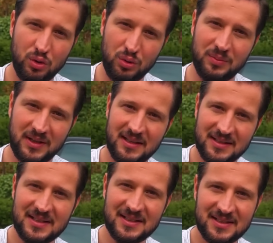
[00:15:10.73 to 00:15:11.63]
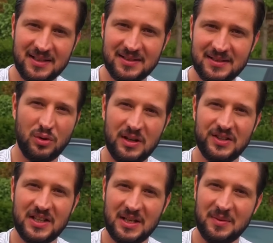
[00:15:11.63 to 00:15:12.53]
yorumlara yazarsanız
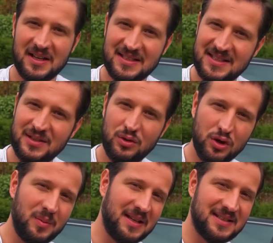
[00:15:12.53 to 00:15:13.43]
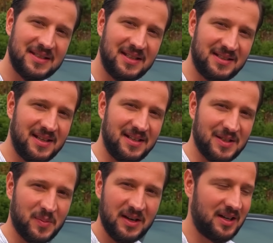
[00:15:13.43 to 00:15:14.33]
sonraki çekimlerde sizin görmek
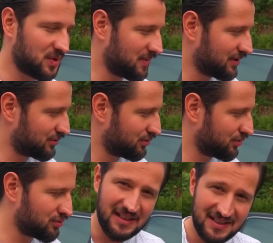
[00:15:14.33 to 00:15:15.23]
istediklerinizi paylaşmak istiyoruz.